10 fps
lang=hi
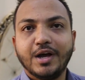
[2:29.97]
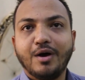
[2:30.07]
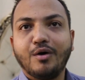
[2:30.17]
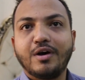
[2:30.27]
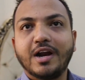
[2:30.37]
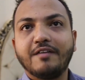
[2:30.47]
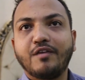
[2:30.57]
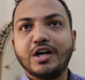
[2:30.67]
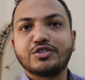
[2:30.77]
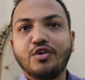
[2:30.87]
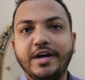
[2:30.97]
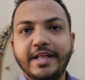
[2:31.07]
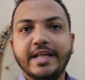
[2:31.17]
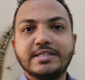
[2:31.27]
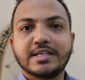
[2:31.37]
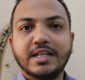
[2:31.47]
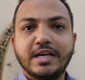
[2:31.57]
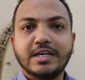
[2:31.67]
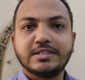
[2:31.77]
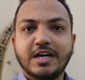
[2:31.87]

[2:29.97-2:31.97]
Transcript: और आप वॉइस क्वालिटी देख सकते हैं का,